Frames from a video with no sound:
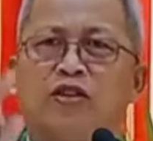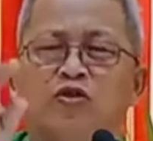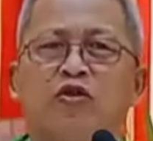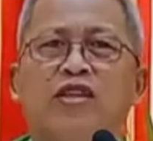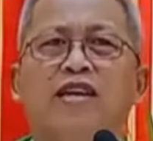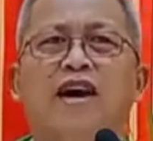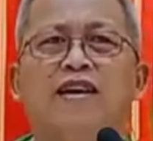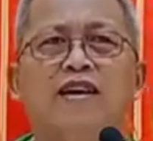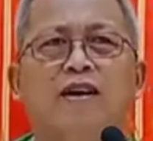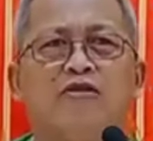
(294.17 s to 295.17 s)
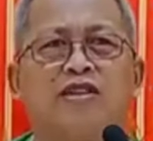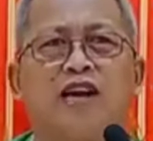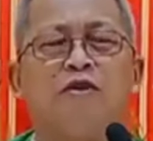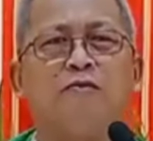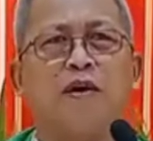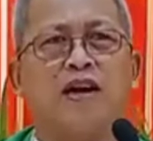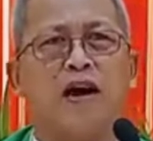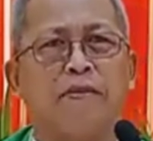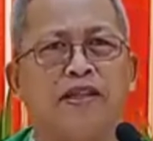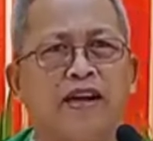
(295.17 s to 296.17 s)
sultihan na na unsaon
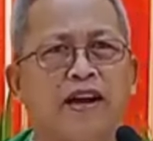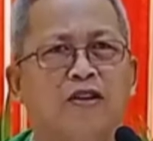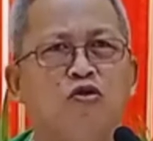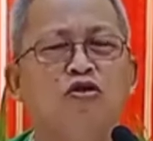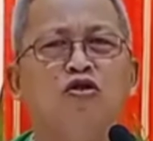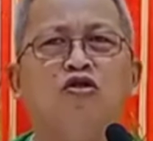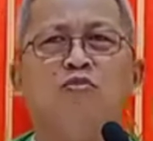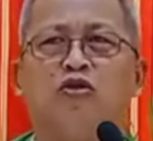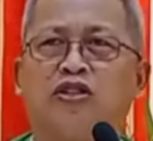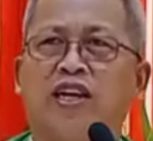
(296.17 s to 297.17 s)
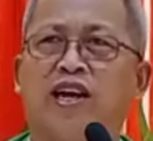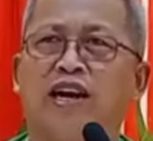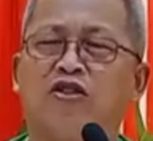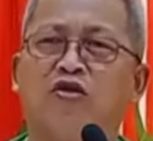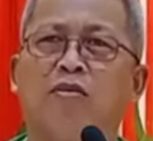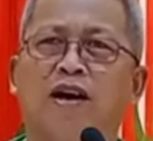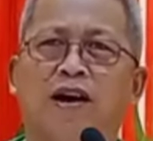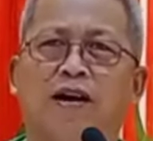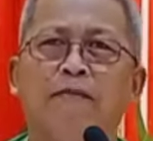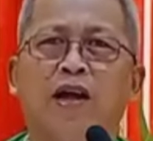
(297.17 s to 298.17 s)
paggamit anang kondom unsa nang ato
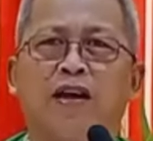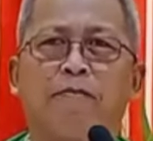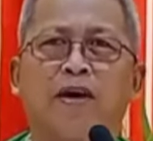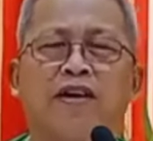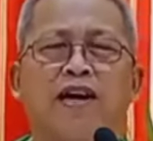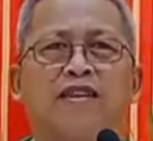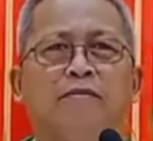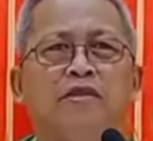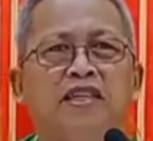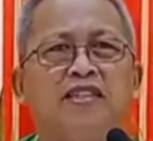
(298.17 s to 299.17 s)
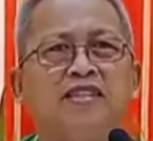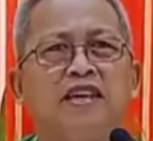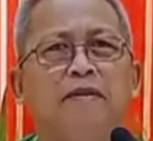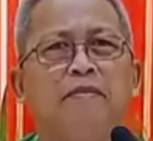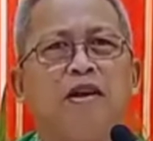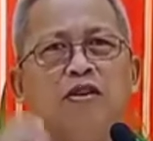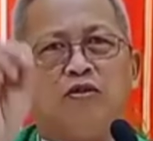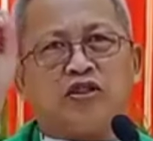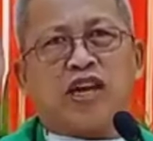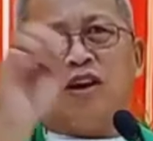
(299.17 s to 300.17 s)
mga reproductive system
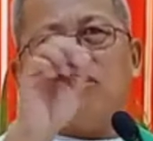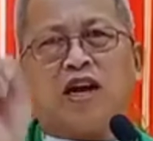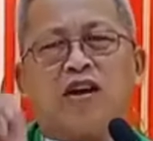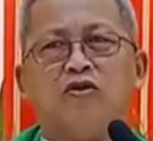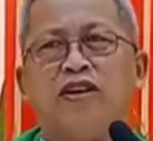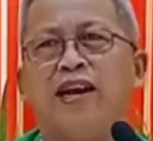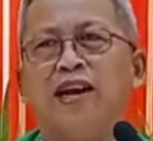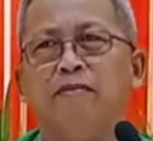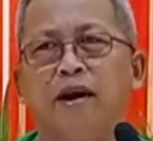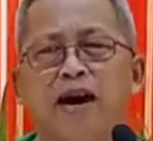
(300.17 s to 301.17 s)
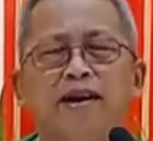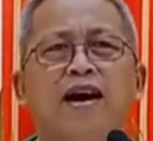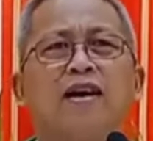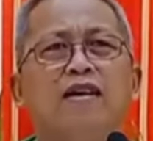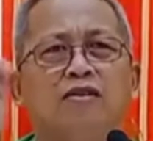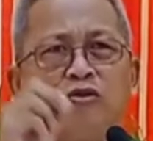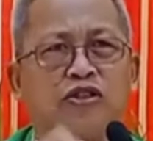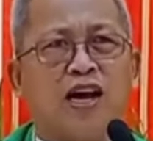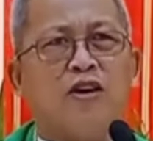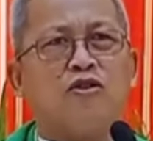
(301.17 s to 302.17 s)
unsaon aron dili manganak
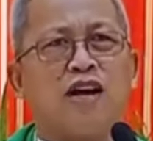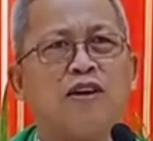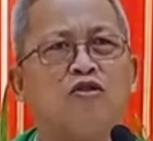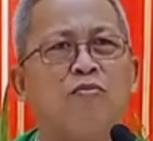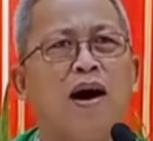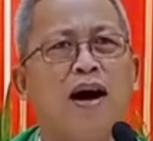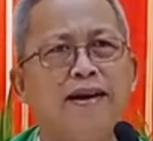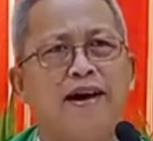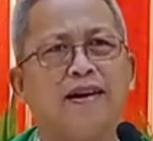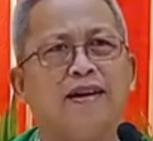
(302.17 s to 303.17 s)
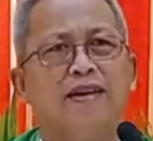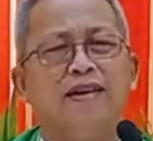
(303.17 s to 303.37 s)
unsaon aron manganak